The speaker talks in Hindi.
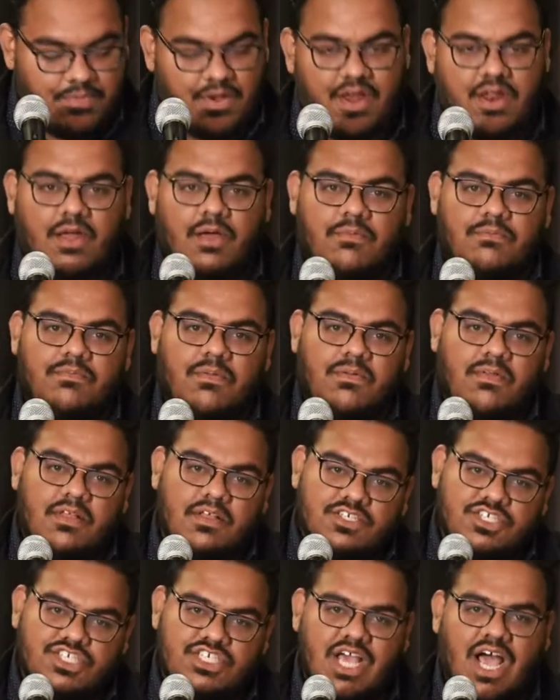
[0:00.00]
पर हम
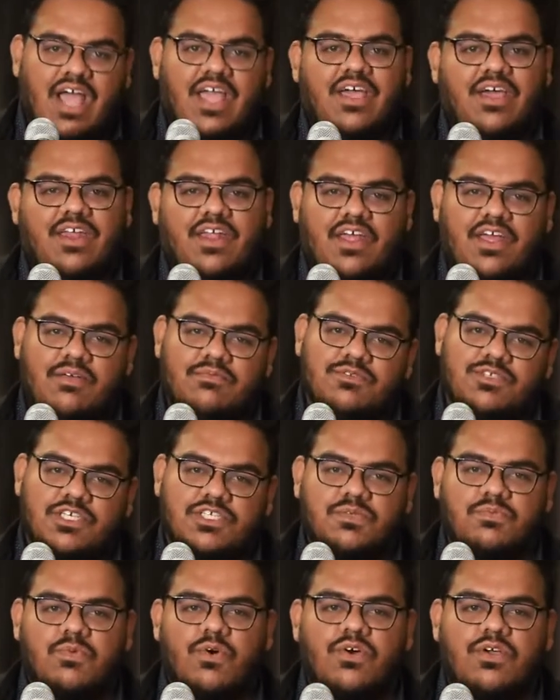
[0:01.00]
शायर हैं हम
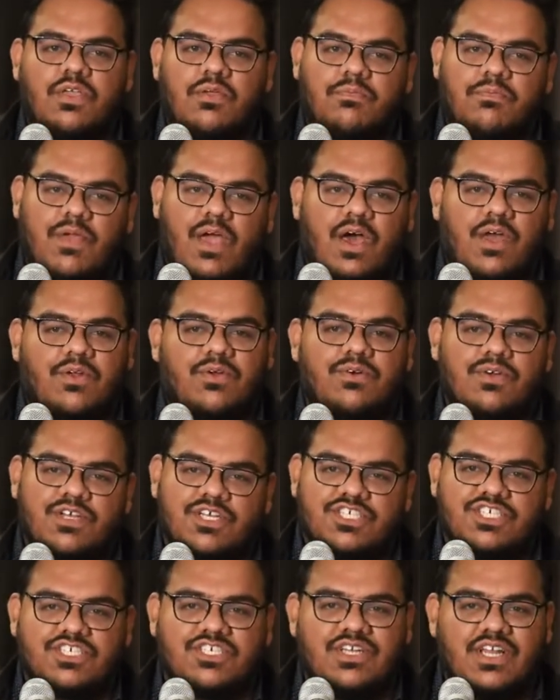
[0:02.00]
जिस्मों की प्यार को
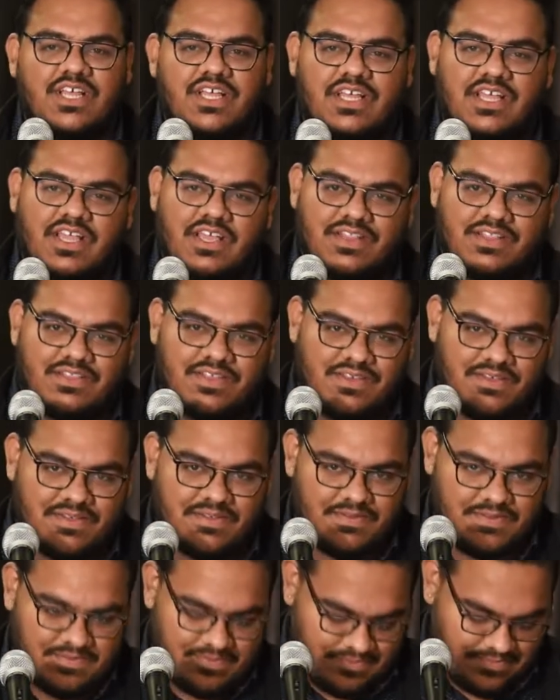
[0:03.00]
इश्क नहीं कहते
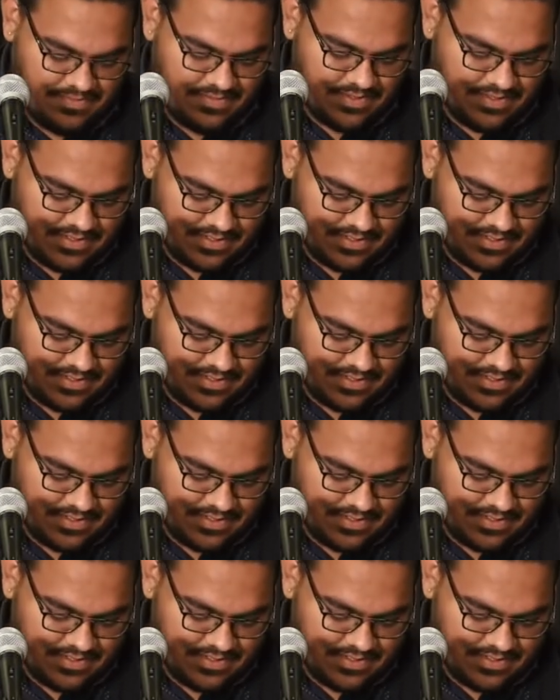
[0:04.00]
आ,